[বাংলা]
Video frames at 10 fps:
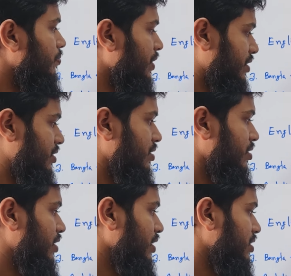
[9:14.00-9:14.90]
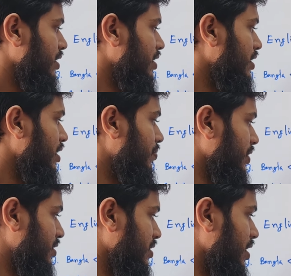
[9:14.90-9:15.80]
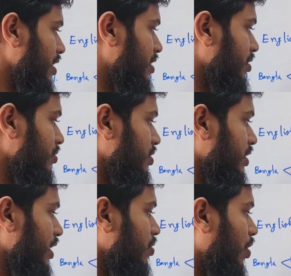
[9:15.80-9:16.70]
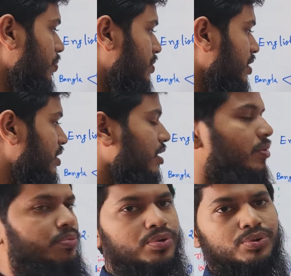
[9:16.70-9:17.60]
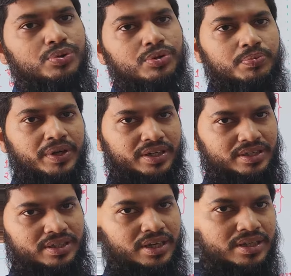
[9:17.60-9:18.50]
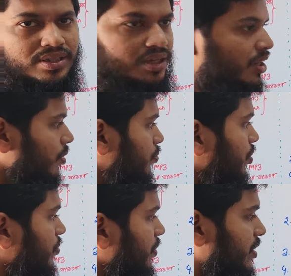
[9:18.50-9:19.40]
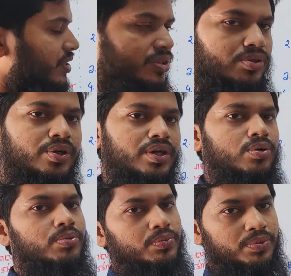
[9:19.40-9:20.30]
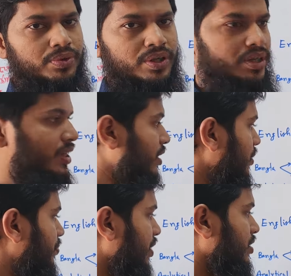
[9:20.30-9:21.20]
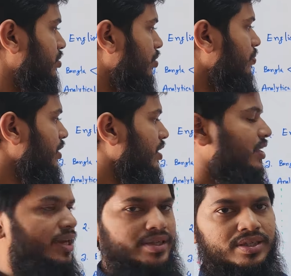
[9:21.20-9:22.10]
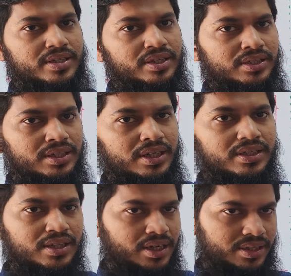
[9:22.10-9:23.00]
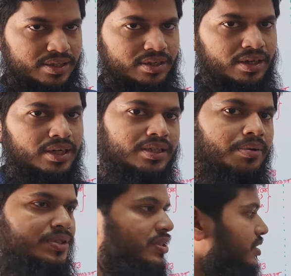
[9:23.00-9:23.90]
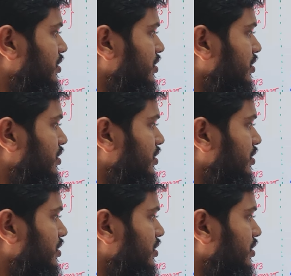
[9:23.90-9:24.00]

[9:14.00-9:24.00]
বিক্স ঠিক আছে ইন্ডিয়া বিক্স এইটা হচ্ছে এই ওয়েবসাইট থেকে প্রচুর প্র্যাকটিস দেওয়া আছে বুয়েট প্যাটার্নের জন্য এটা খুব ইম্পর্টেন্ট এটা প্র্যাকটিস করবেন অ্যাসিস্ট্যান্ট ইঞ্জিনিয়ার যারা আছেন সাব অ্যাসিস্ট্যান্ট